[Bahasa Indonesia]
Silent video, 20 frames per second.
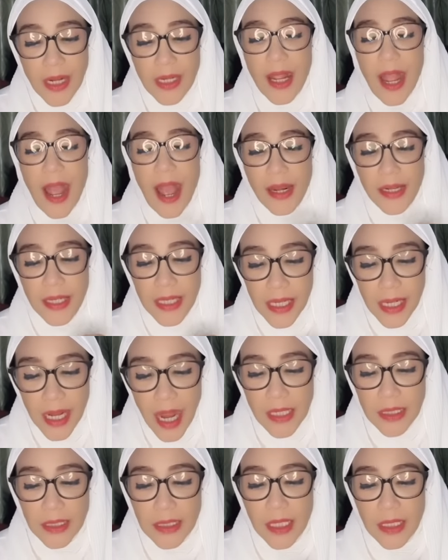keadilan,
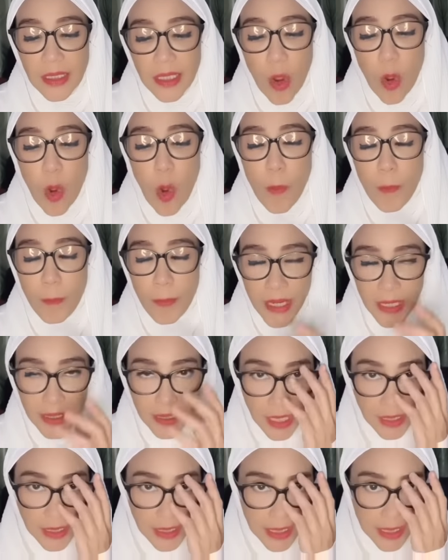serta
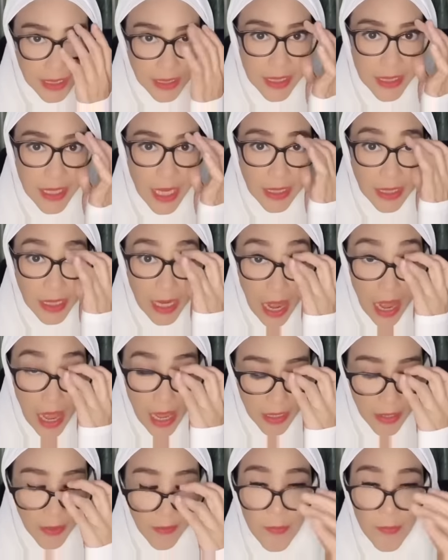kompensasi kesejahteraan.